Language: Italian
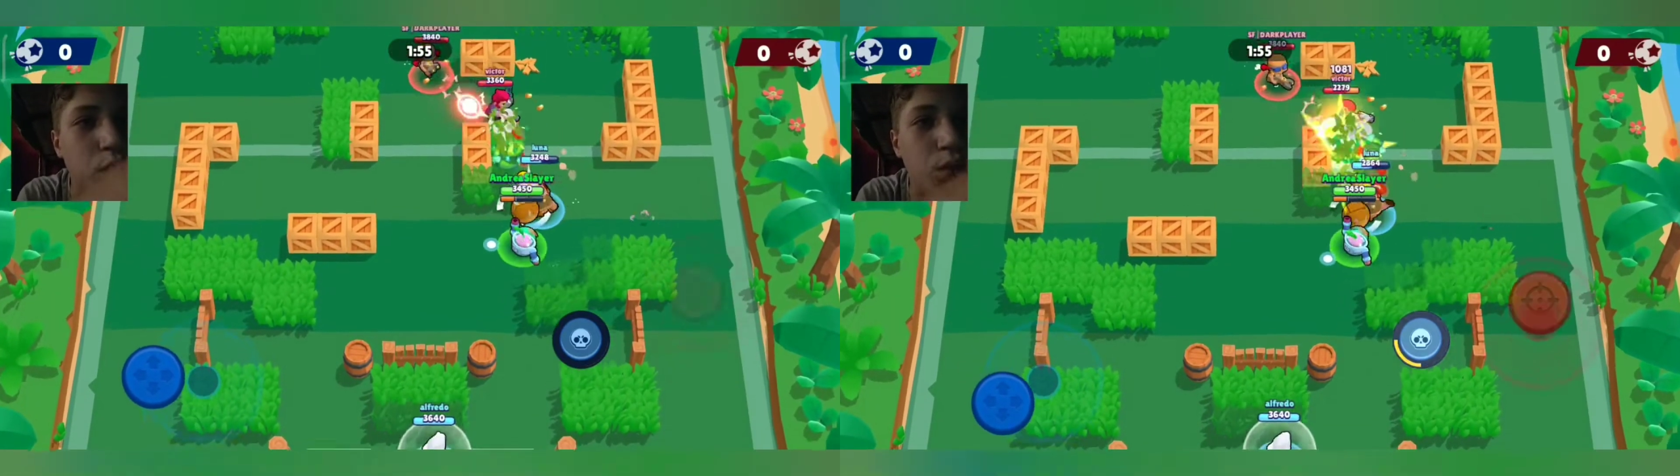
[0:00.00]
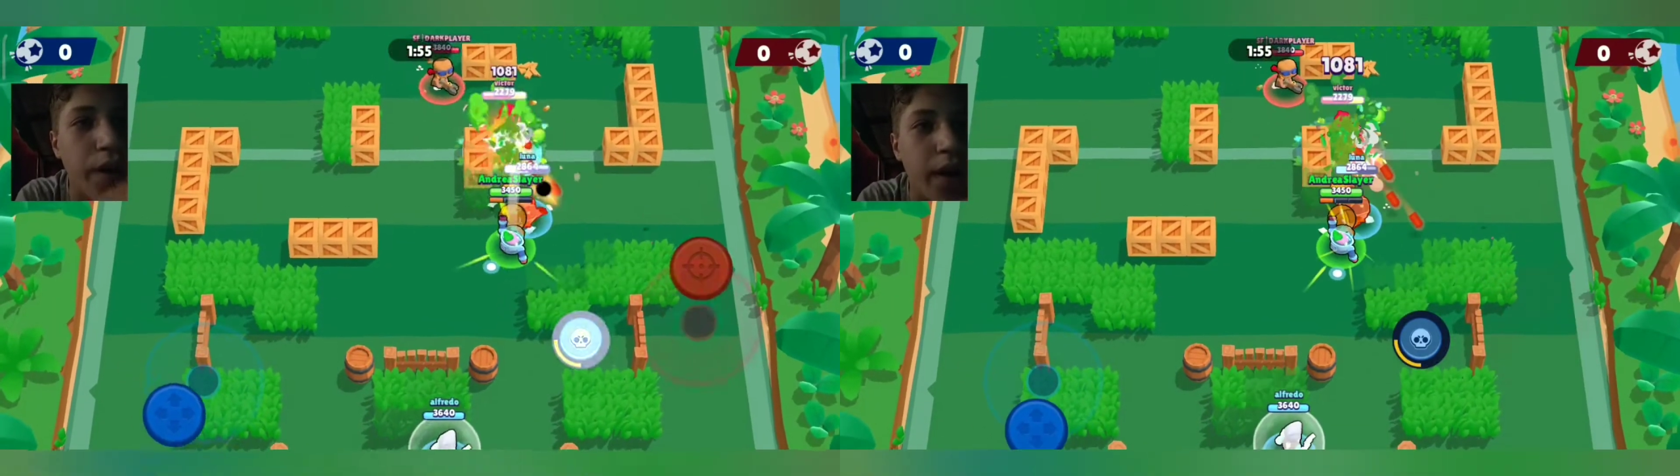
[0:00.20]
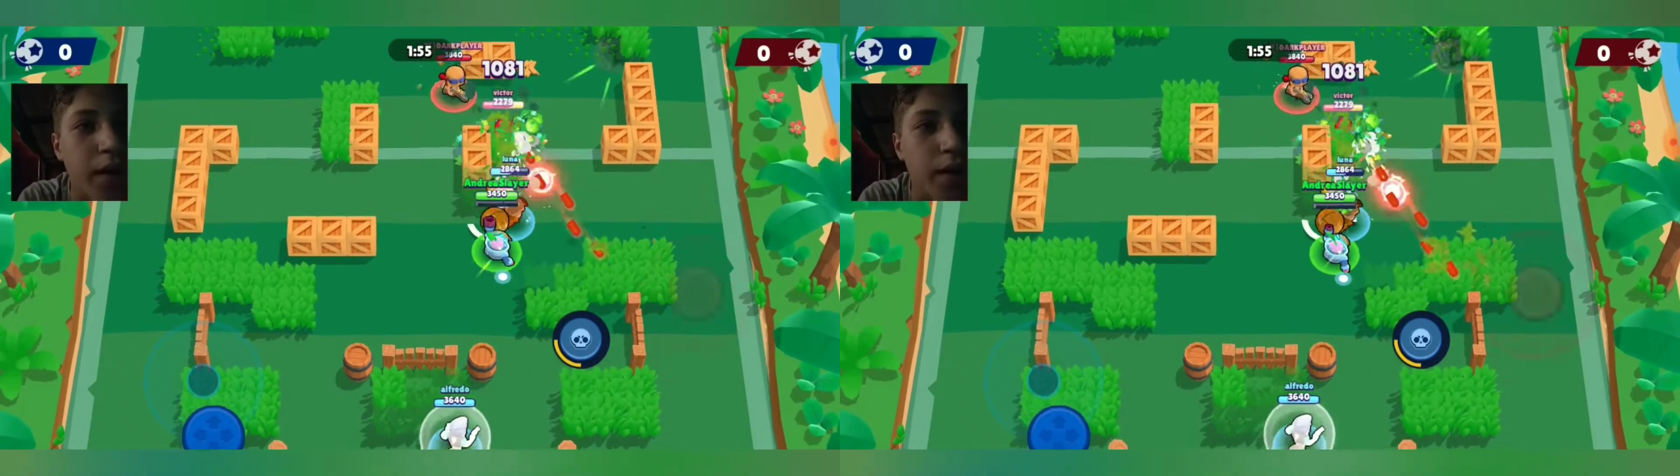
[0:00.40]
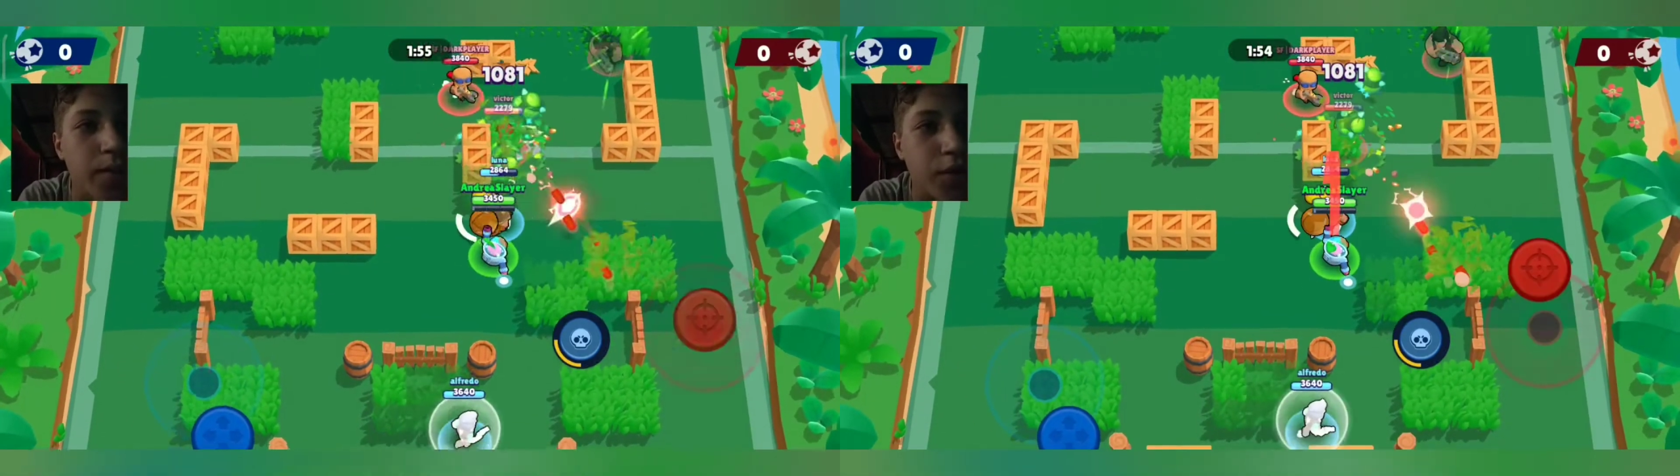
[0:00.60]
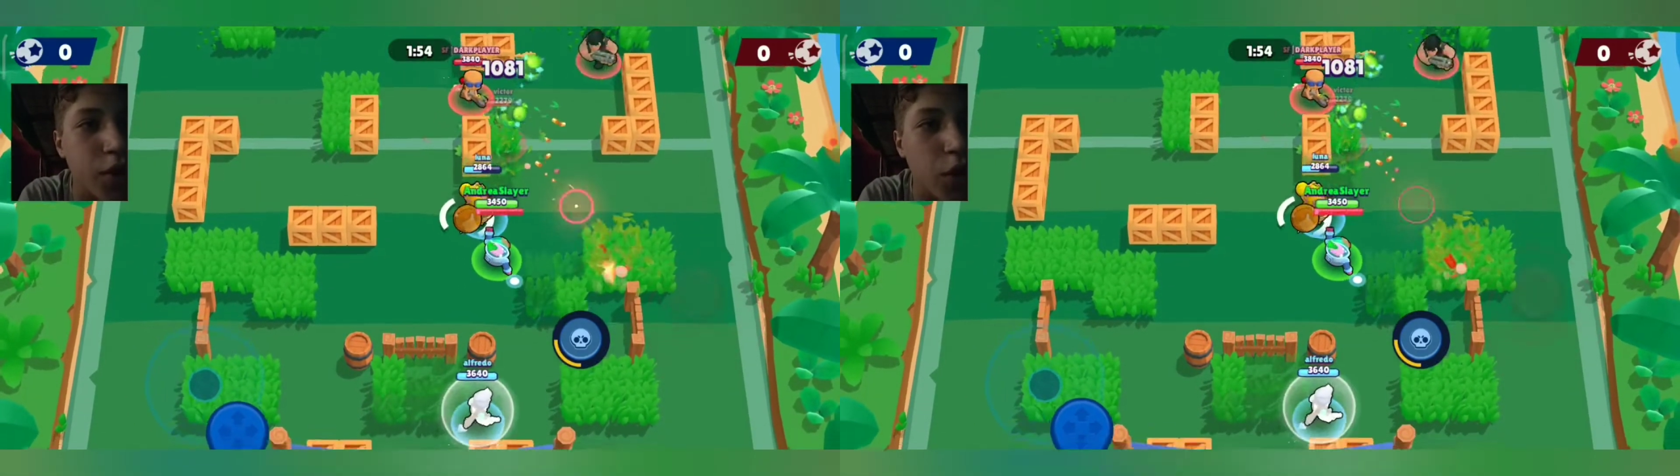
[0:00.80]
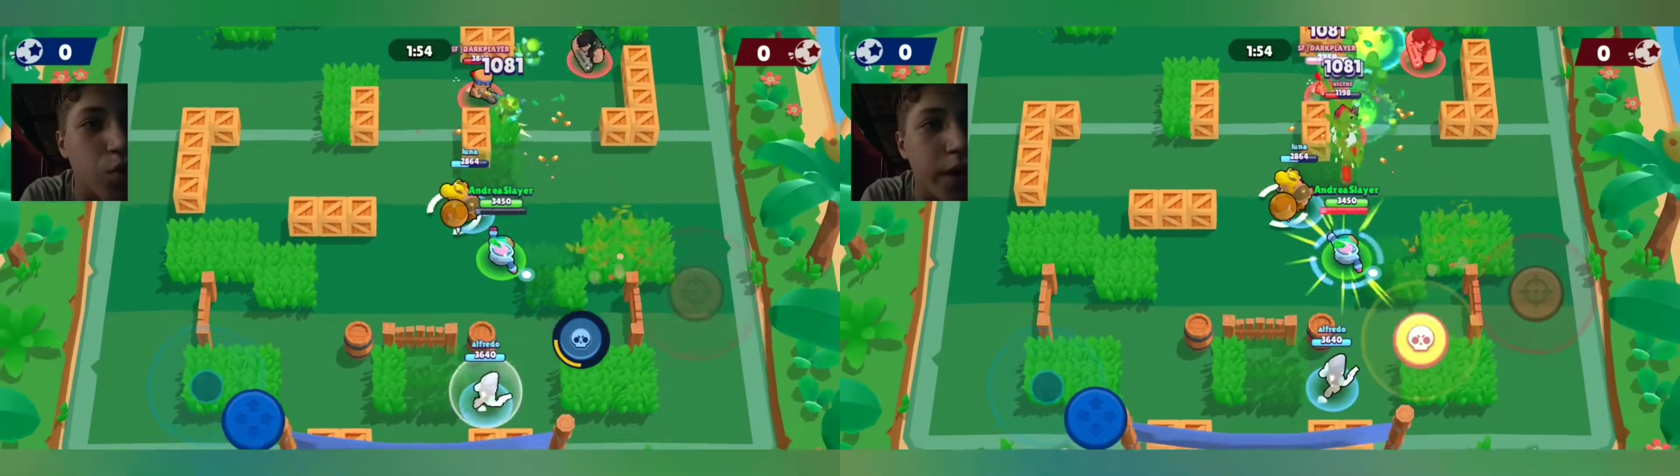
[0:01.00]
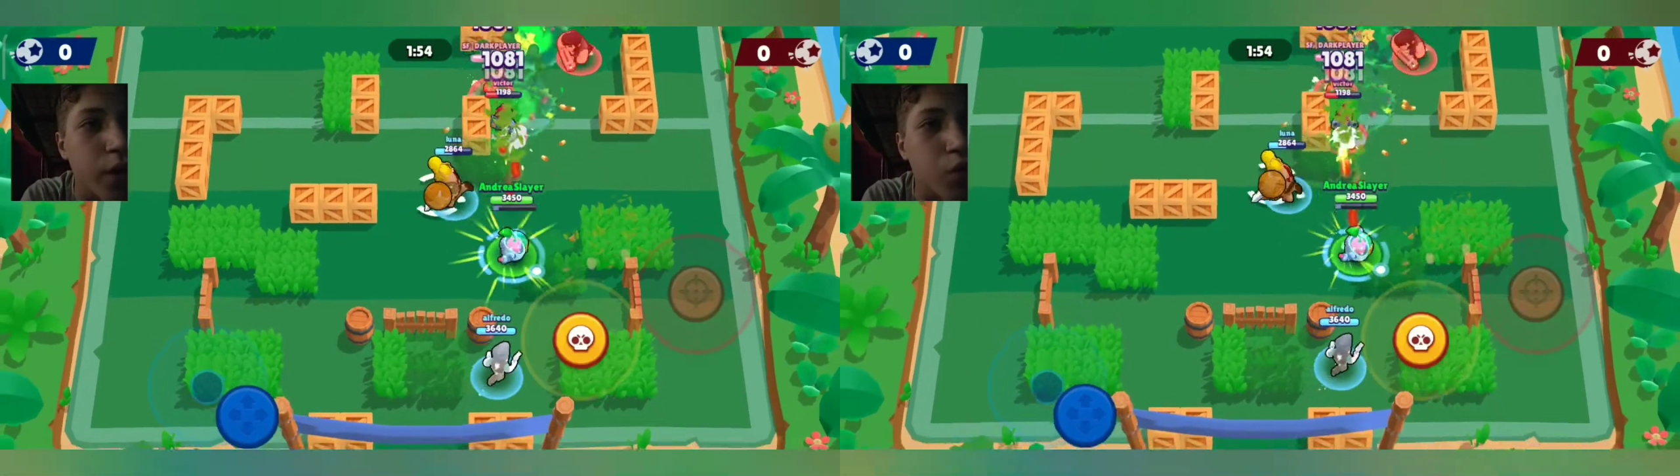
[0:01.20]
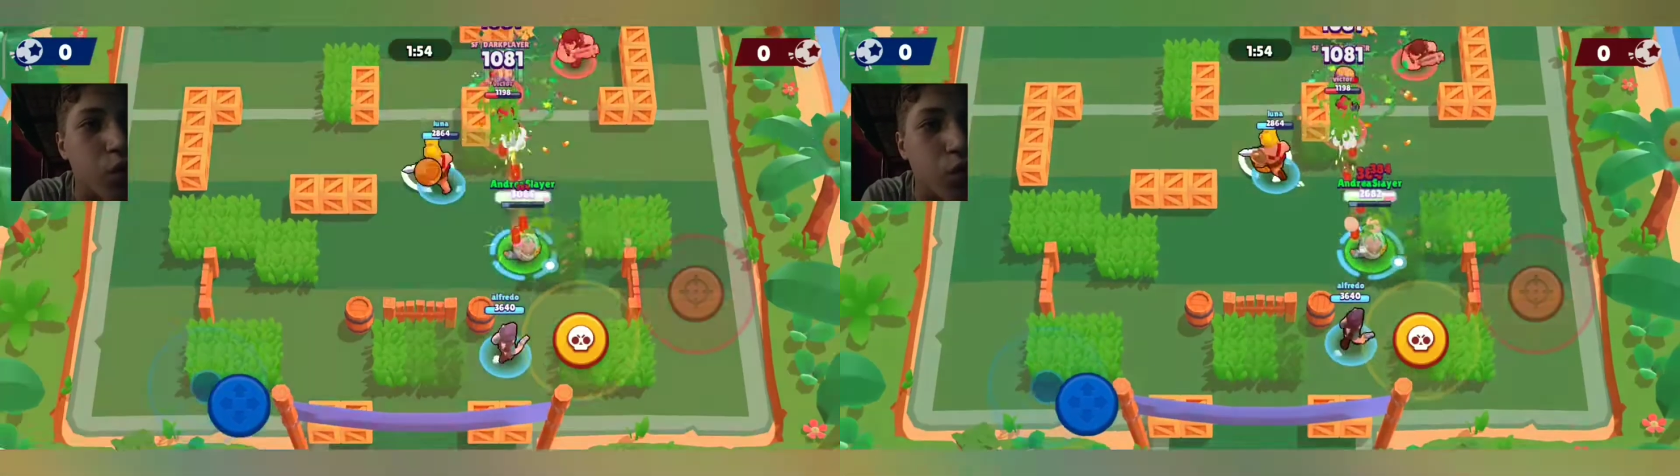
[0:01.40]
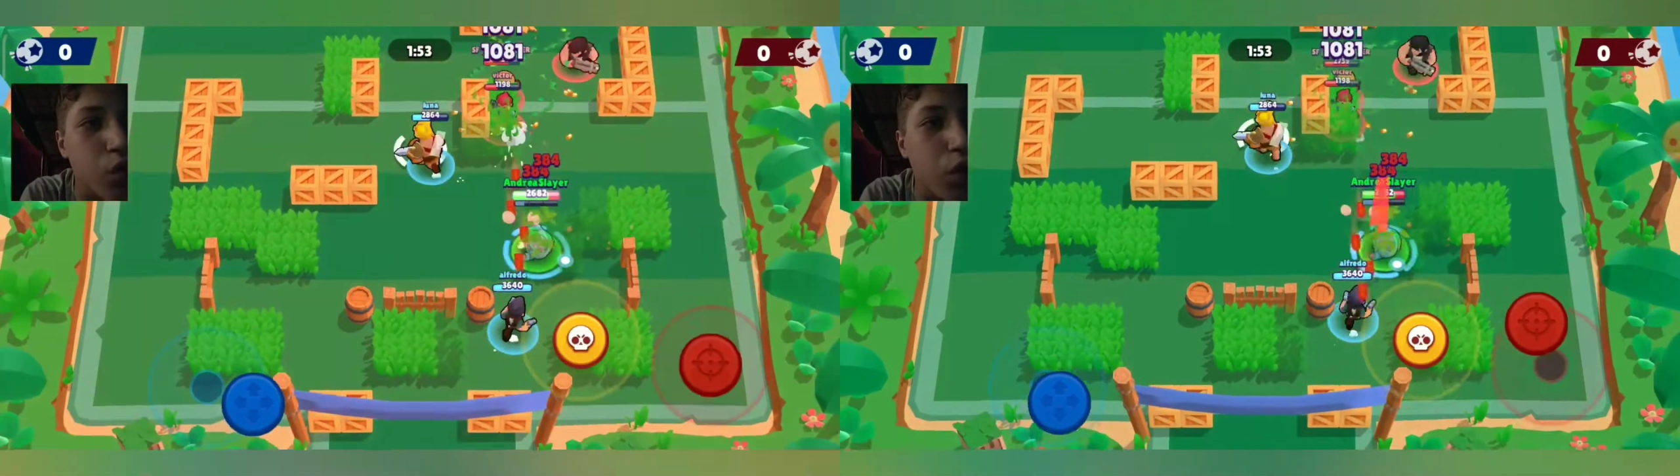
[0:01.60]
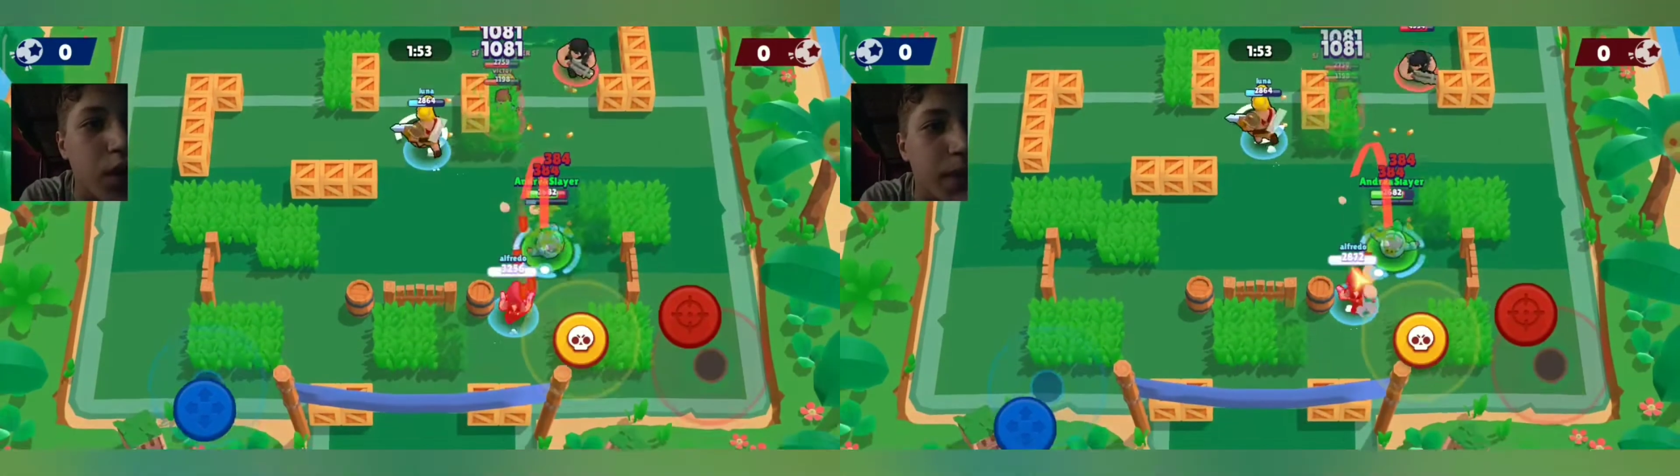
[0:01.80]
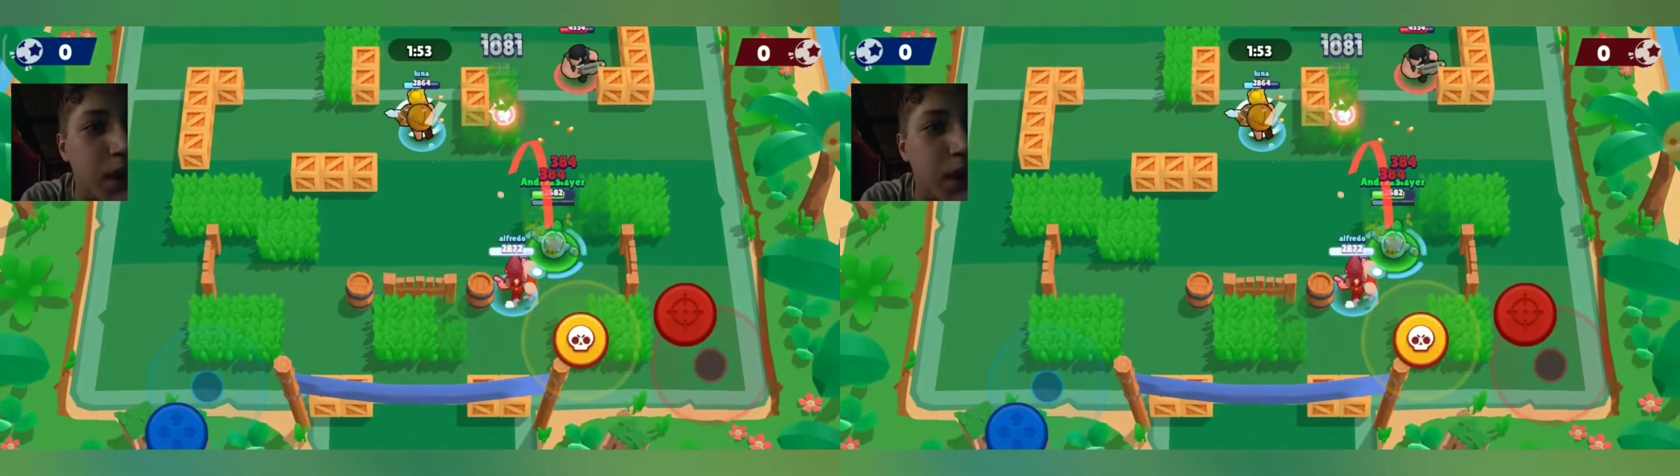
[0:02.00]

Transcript: Ciao Luna, io sono Sole, piacere.